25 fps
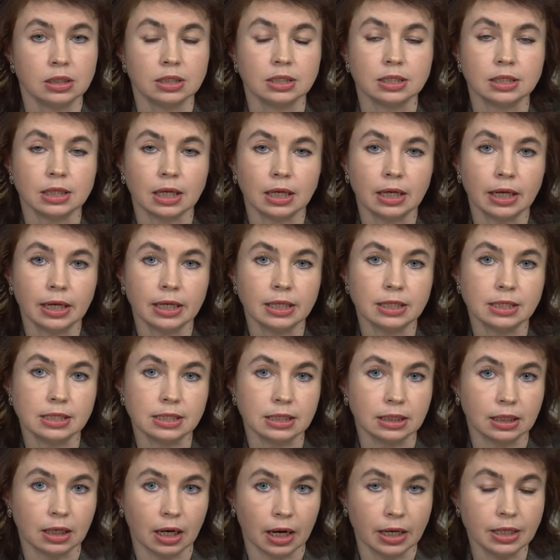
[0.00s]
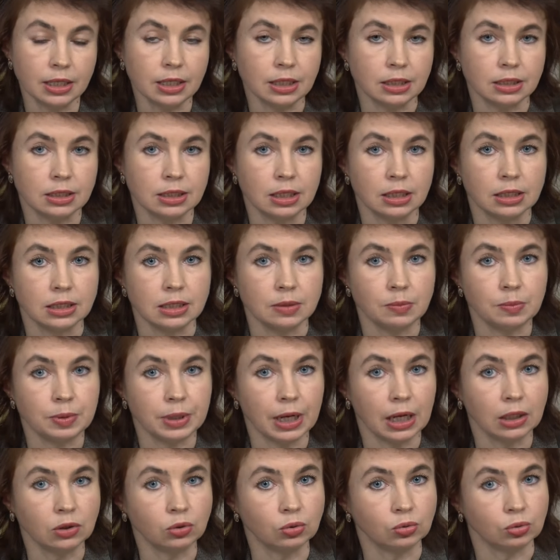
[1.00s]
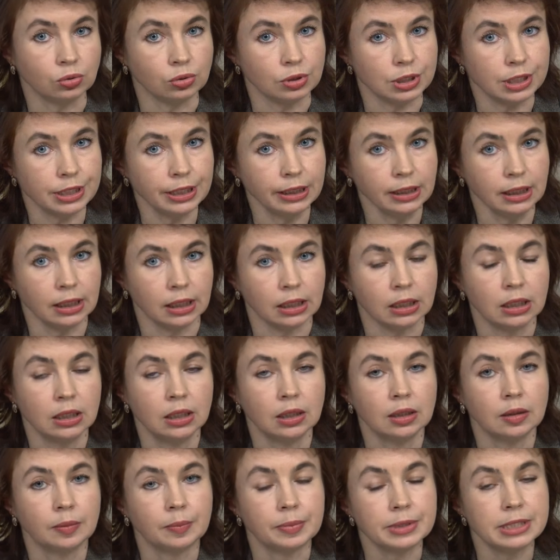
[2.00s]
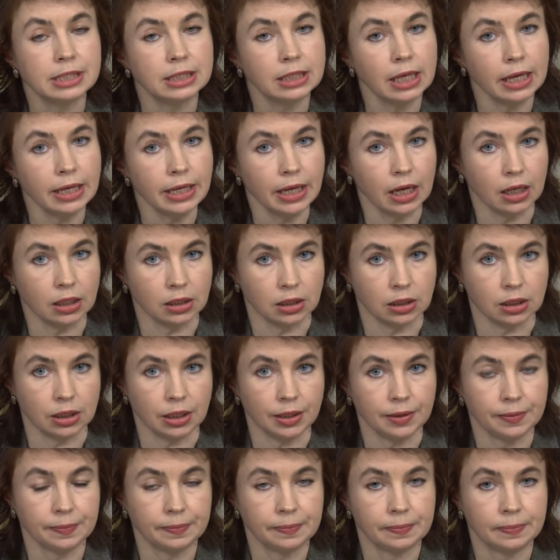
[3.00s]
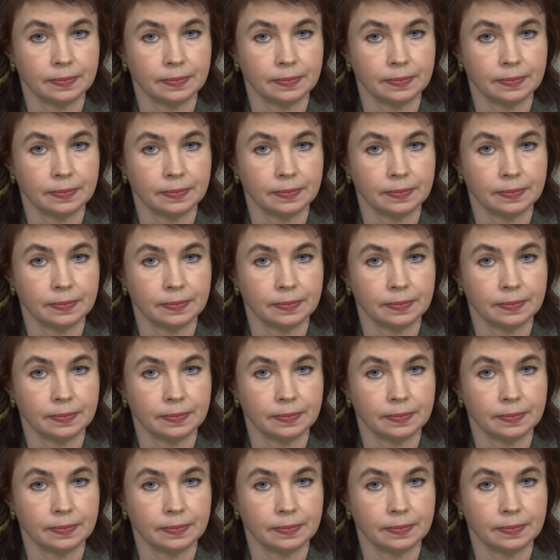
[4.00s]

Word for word: стараясь сохранить температуру тела постоянной.